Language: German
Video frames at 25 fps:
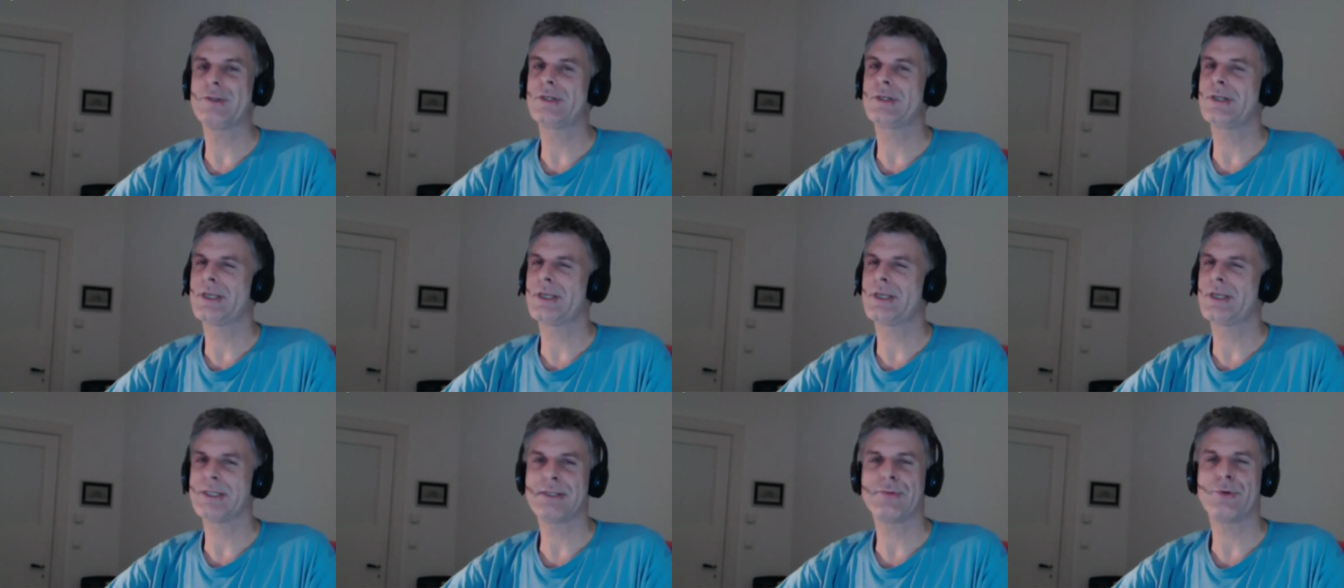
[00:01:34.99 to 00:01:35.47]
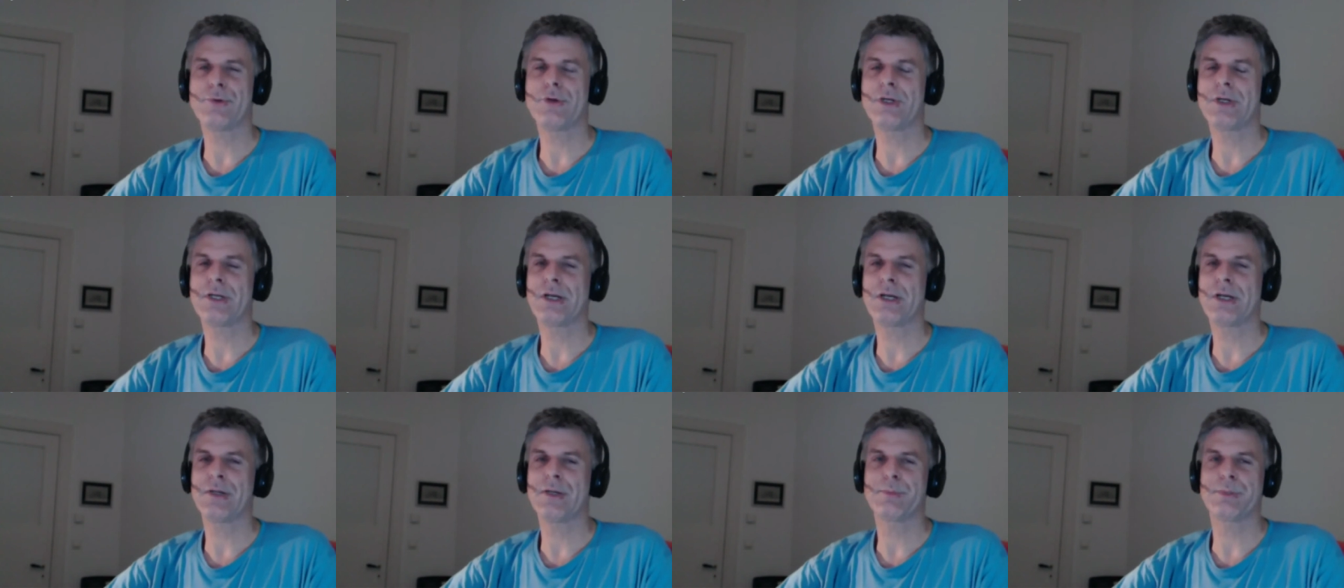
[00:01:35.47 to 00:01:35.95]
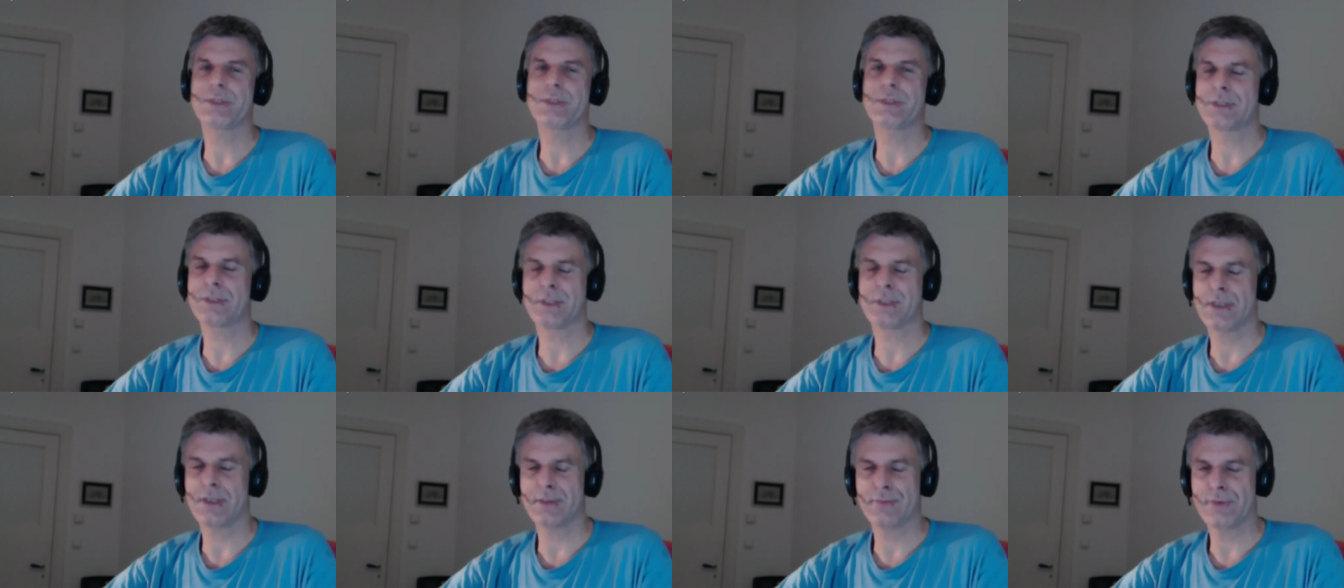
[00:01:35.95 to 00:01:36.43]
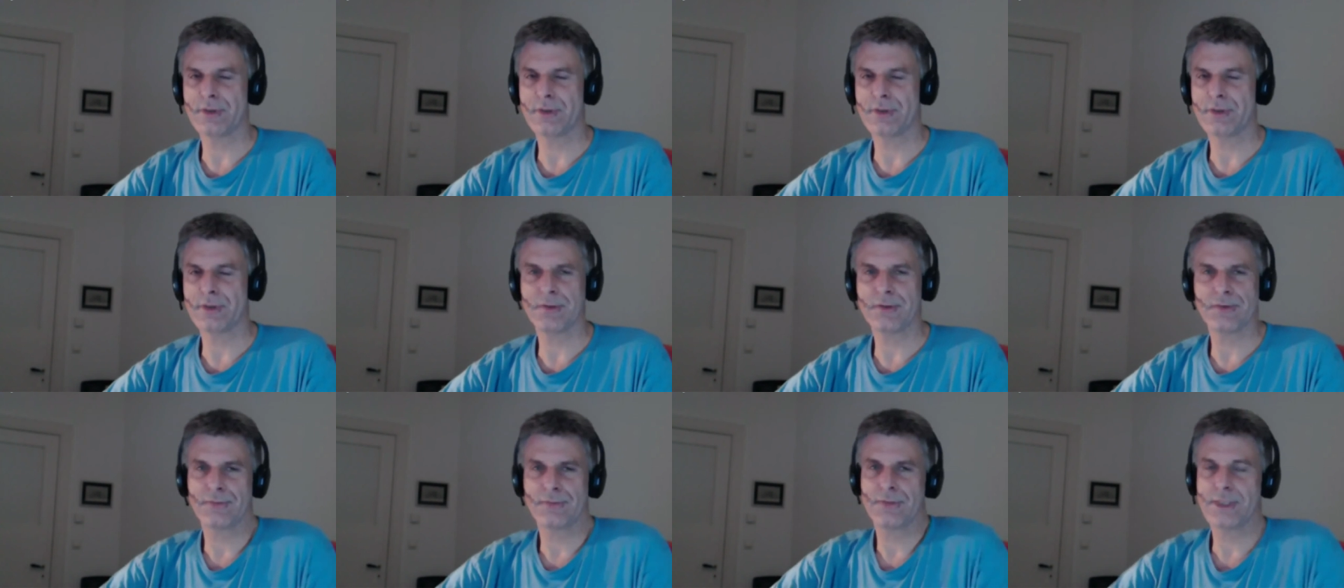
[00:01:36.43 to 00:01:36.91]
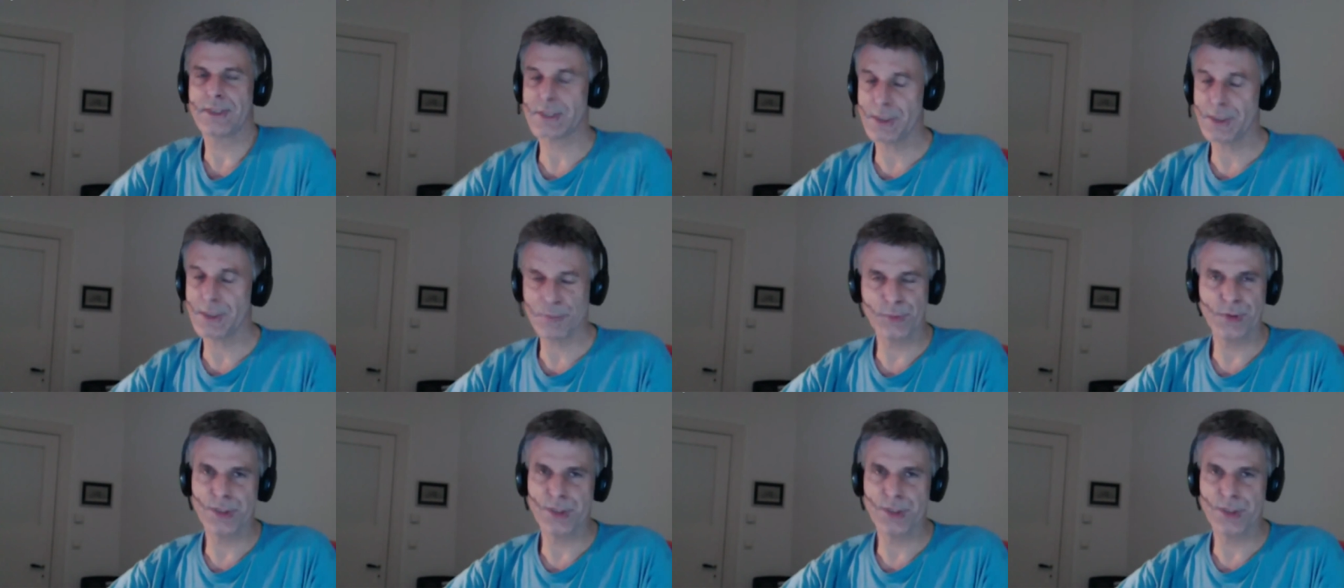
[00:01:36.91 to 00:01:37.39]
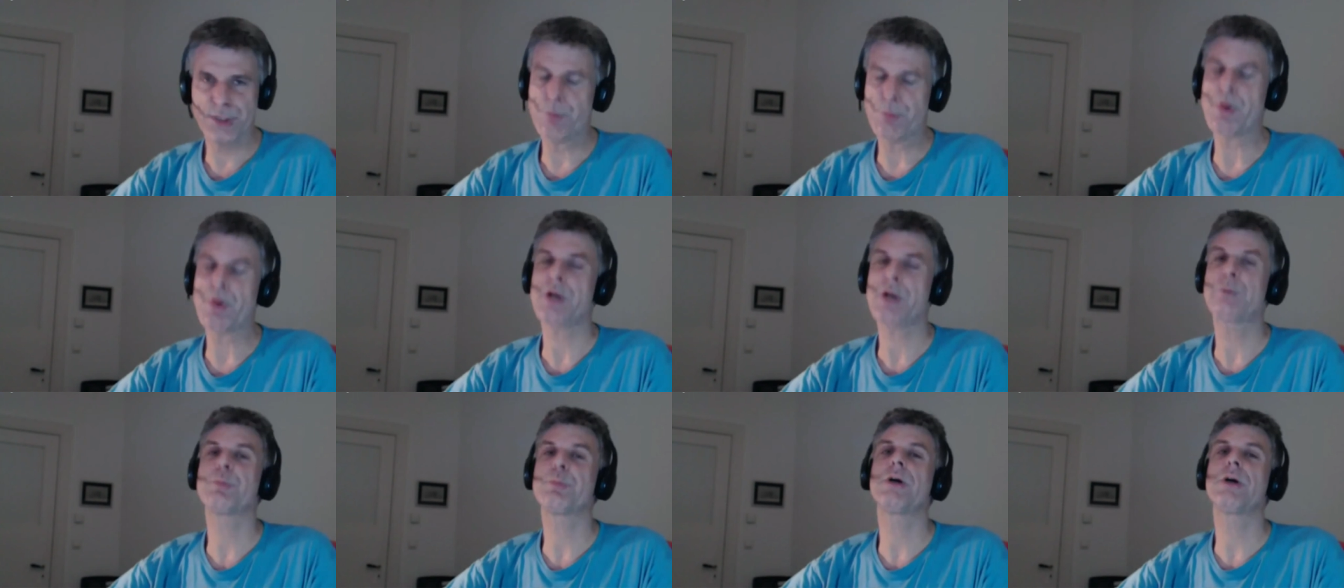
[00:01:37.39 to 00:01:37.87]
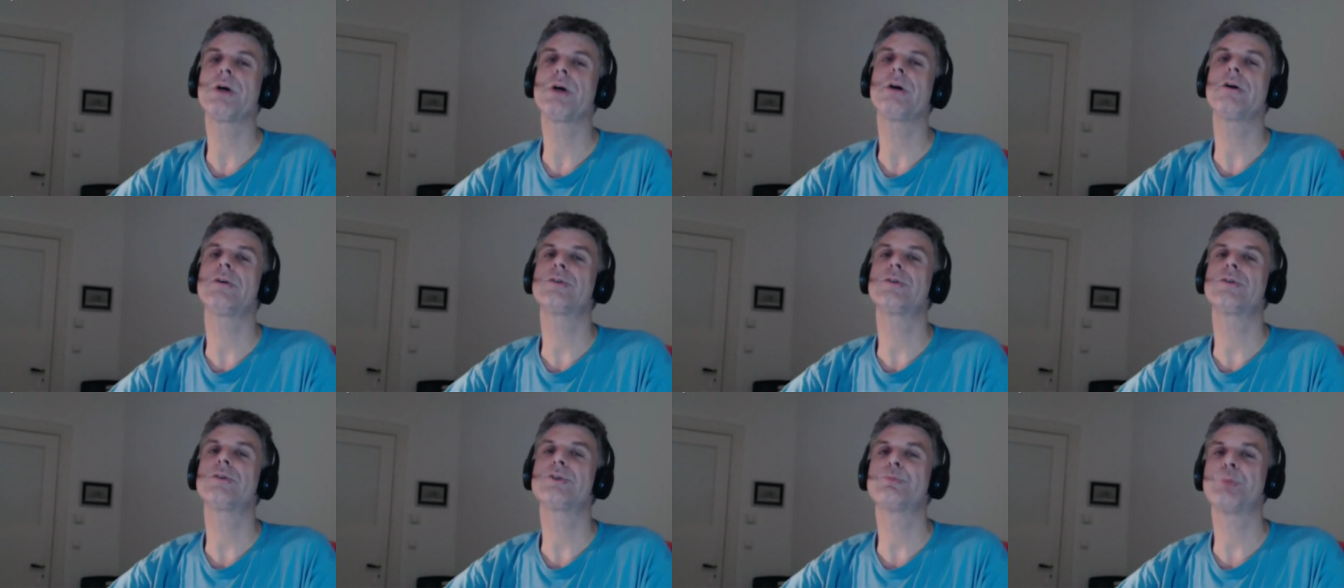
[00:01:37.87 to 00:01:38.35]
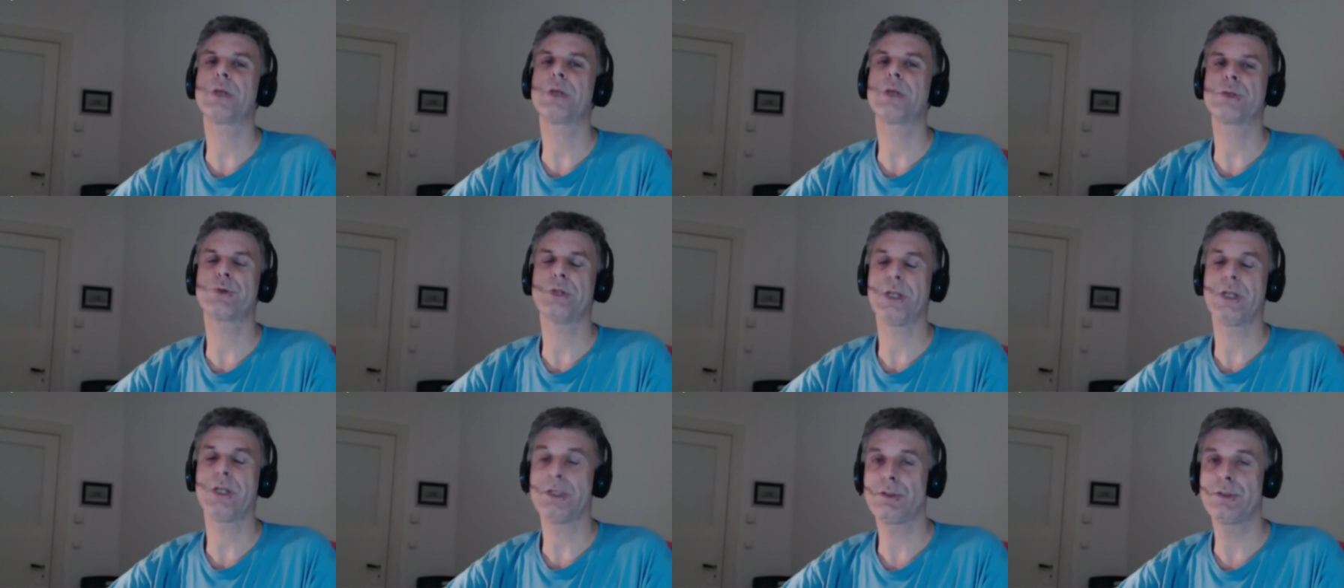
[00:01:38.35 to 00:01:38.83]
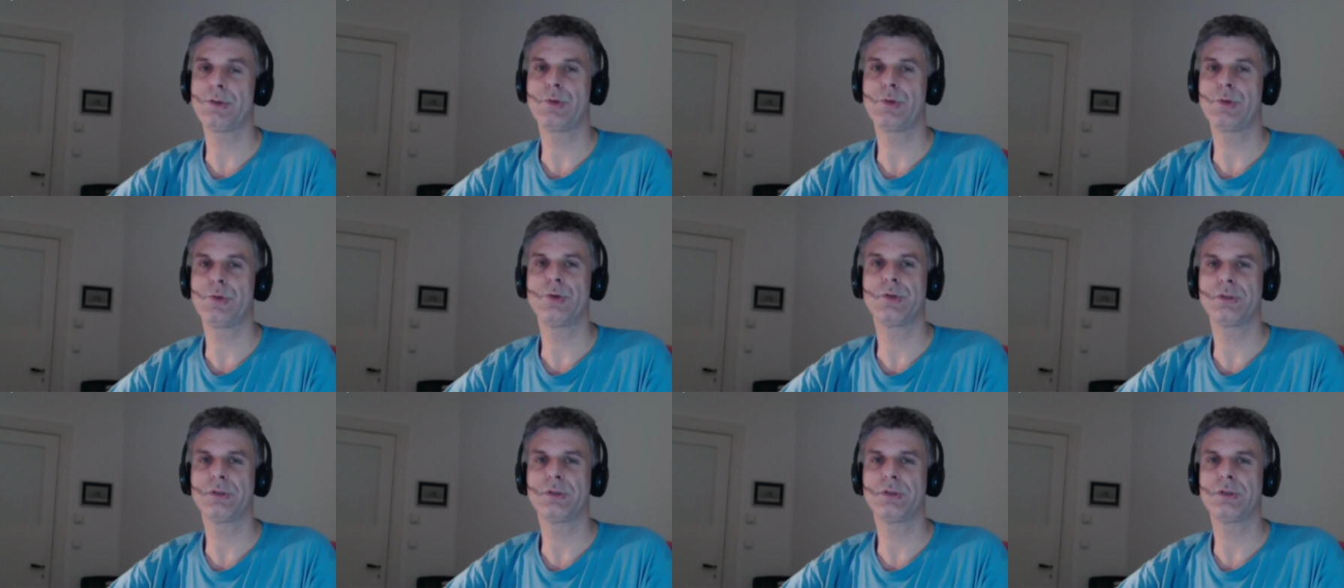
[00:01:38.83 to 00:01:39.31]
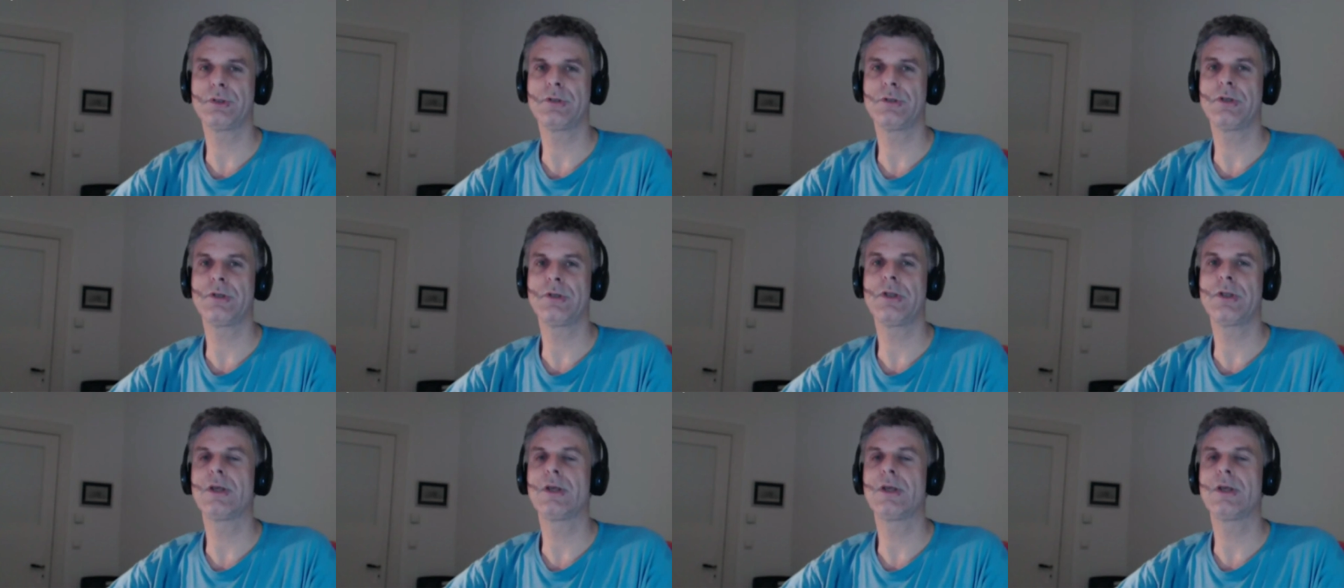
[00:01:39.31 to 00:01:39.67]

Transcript: Letzte Woche gab's einfach, war es einfach nicht machbar aus personellen Gründen.